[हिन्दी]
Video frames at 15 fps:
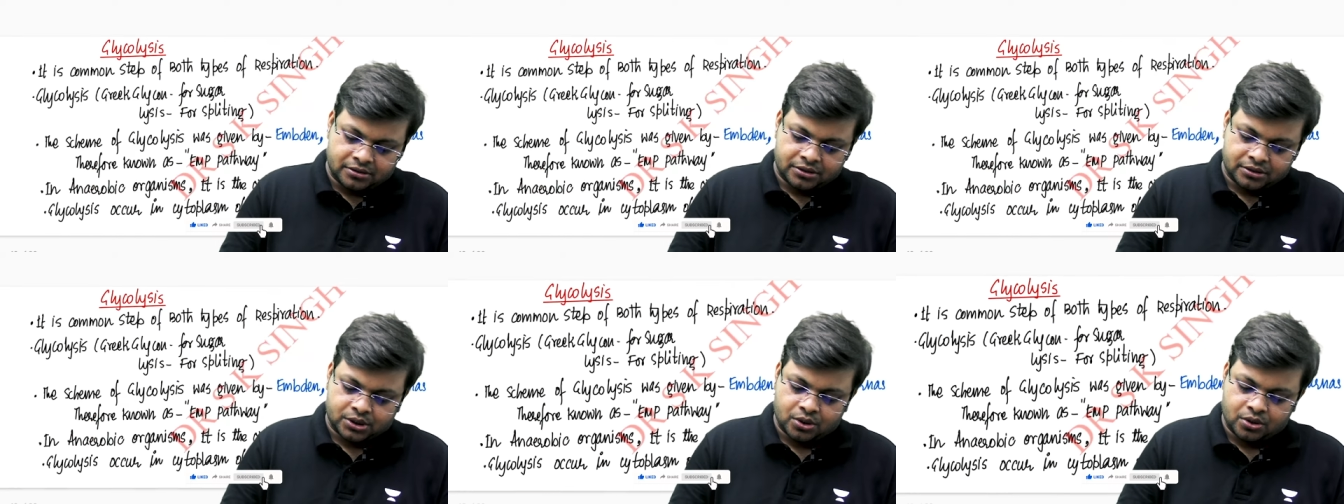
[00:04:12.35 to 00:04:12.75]

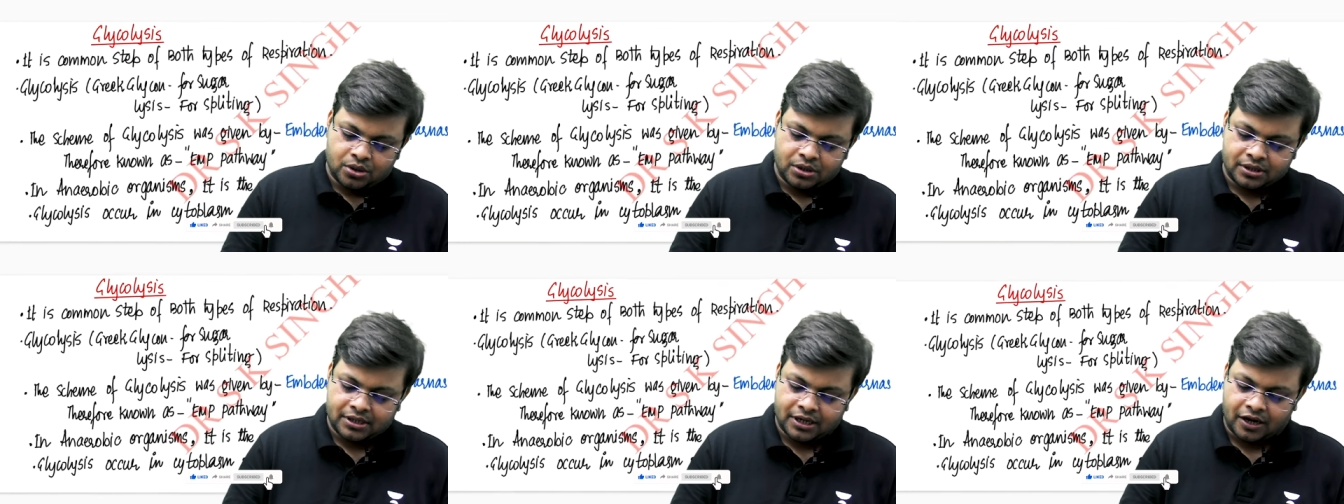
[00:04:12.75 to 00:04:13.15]
So
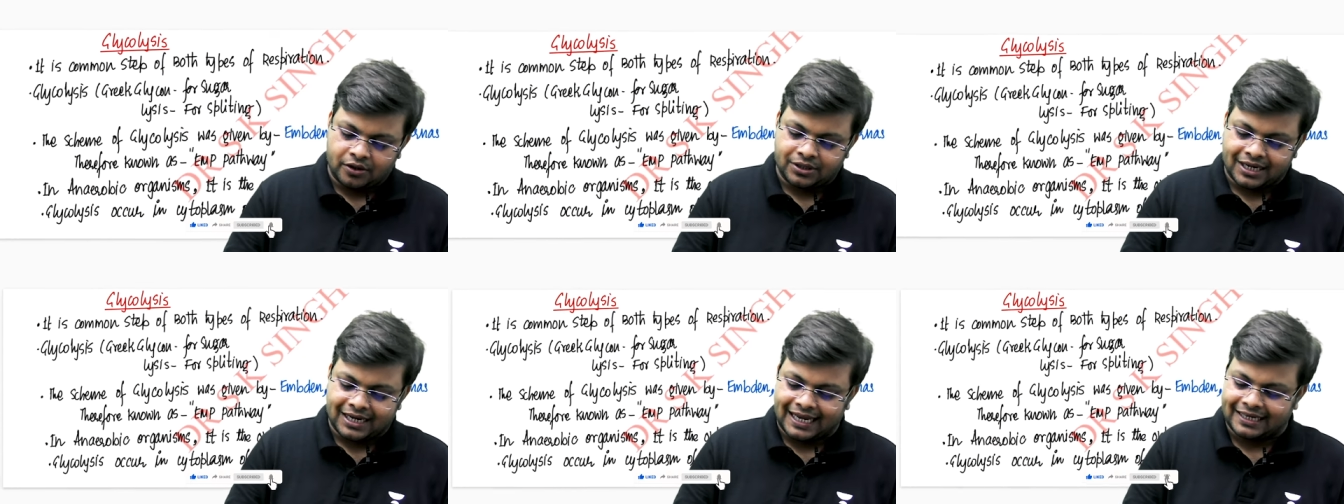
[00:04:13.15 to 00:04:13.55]
now
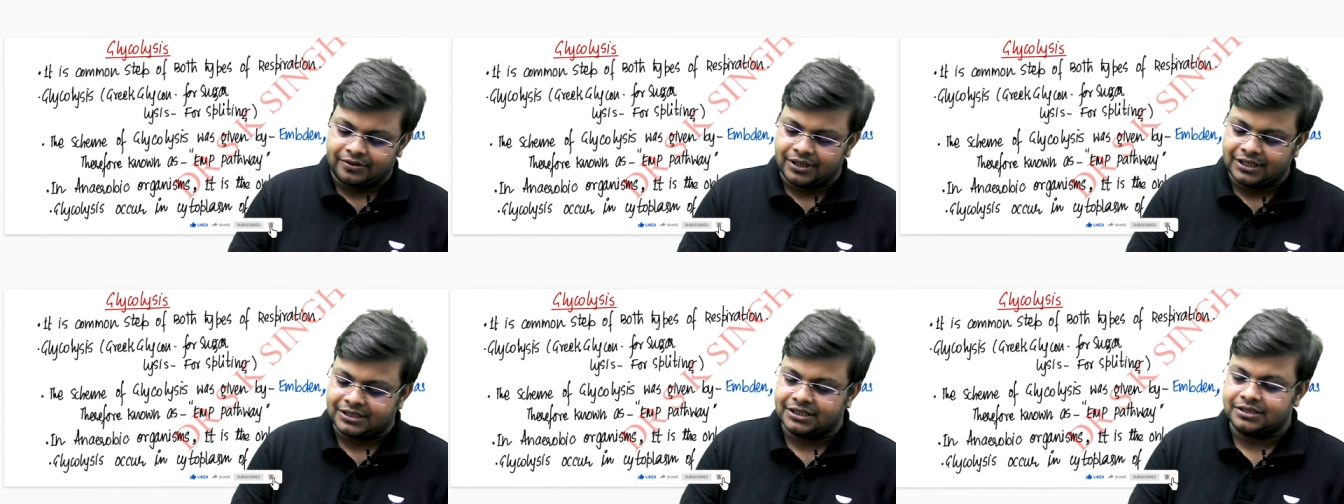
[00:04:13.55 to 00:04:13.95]
the
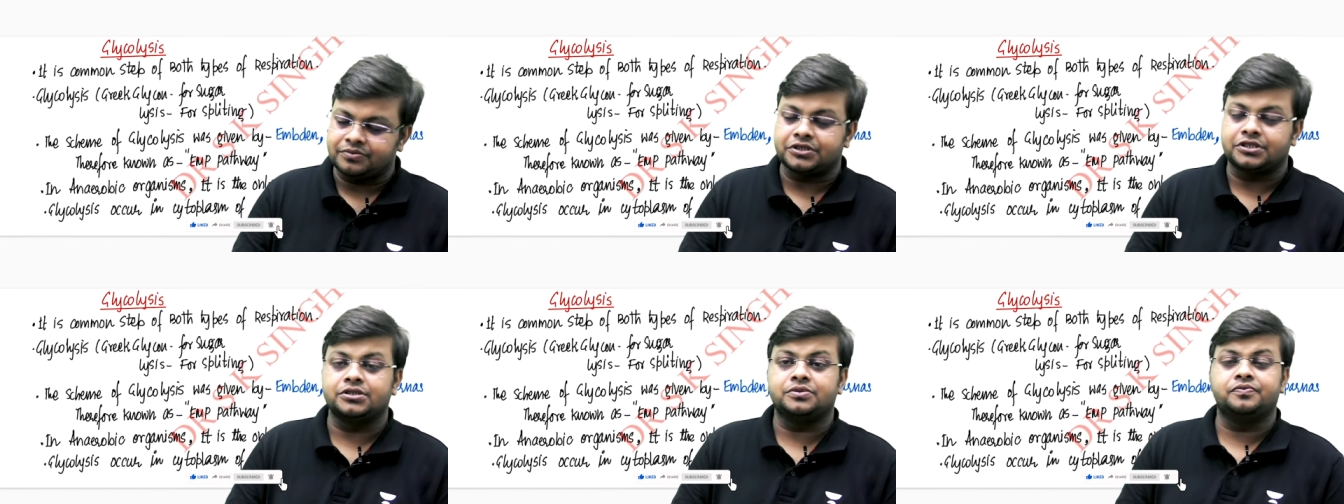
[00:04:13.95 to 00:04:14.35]
glycolysis
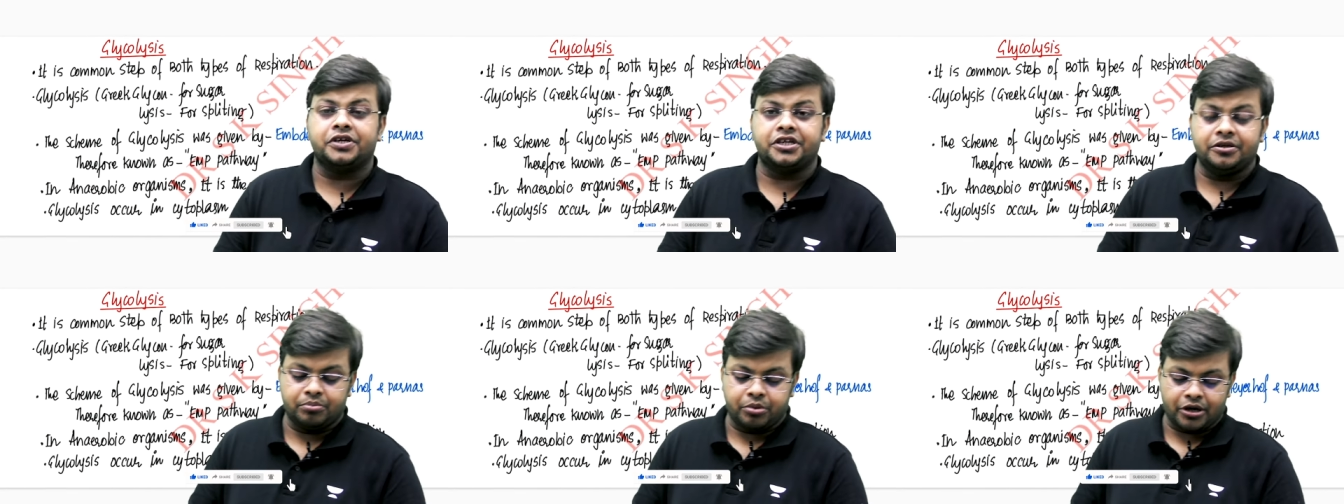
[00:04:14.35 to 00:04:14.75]
which is
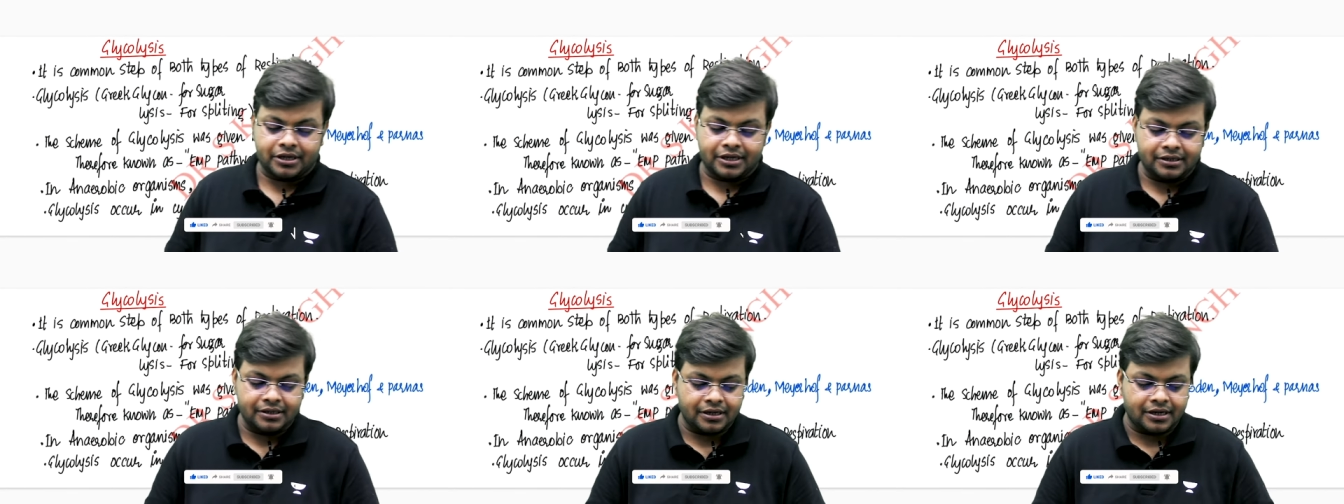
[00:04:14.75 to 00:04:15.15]
very
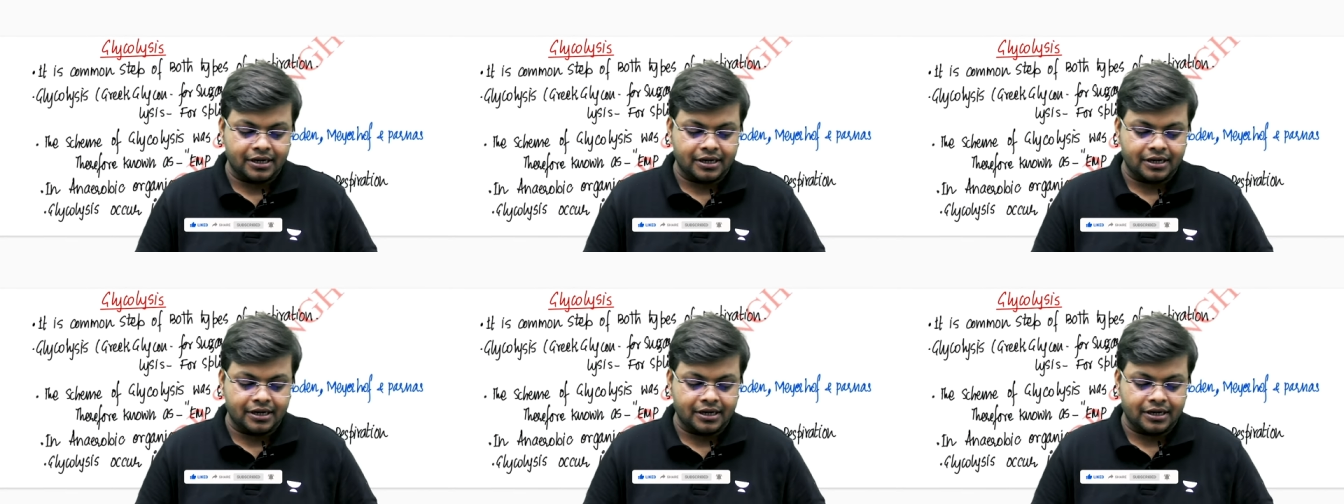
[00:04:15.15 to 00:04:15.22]
important.